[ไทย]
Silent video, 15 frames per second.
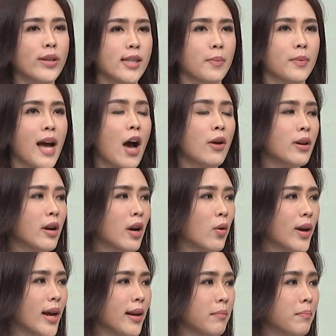วิด -19 เนี่ยเรา
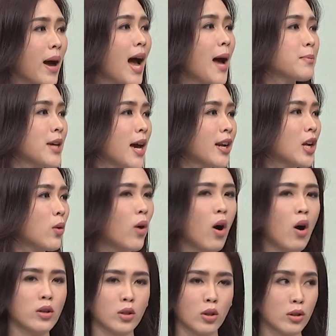เห็นภาพชัดเลยว่า
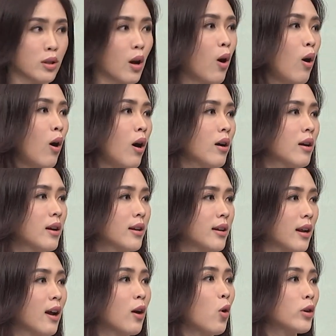อสส
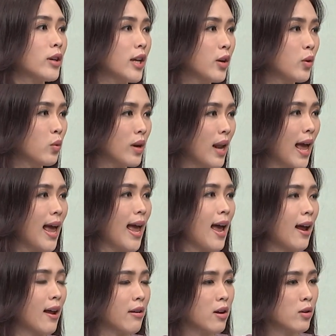นะคนที่ดูแล
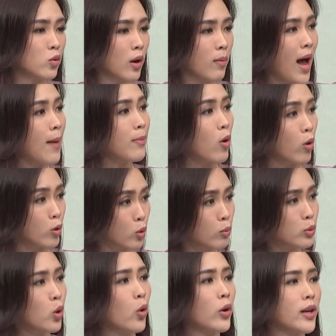เรื่องสุขภาพของชุม
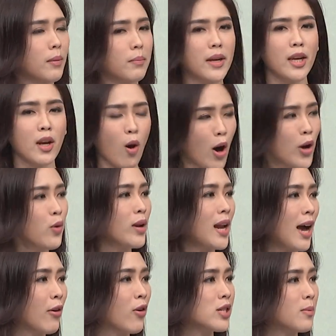ชนเนี่ยมีน้อยอยู่แล้
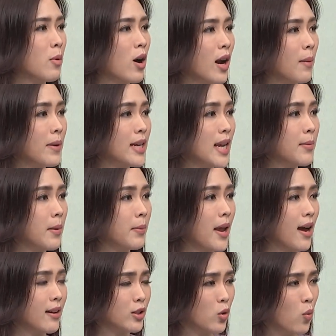วโดยเฉพาะถ้าไปเทียบกับ
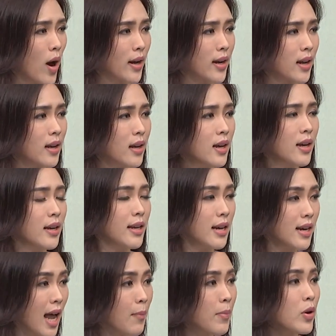ทางจังหวัดเนี่ยยิ่ง
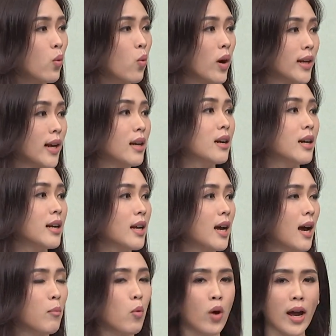น่าเป็นห่วงใหญ่เลยนะคะ
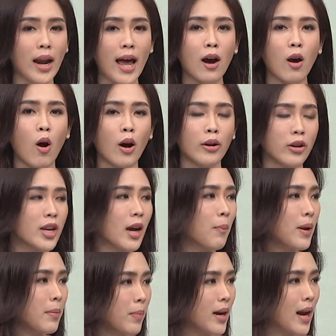บุคลากรก็ยัง
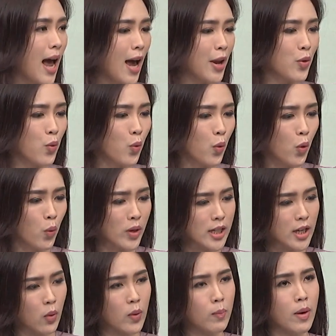เป็นปัญหาอยู่คุณวชิ
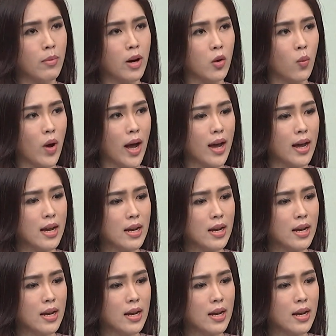รเวชประเมินว่า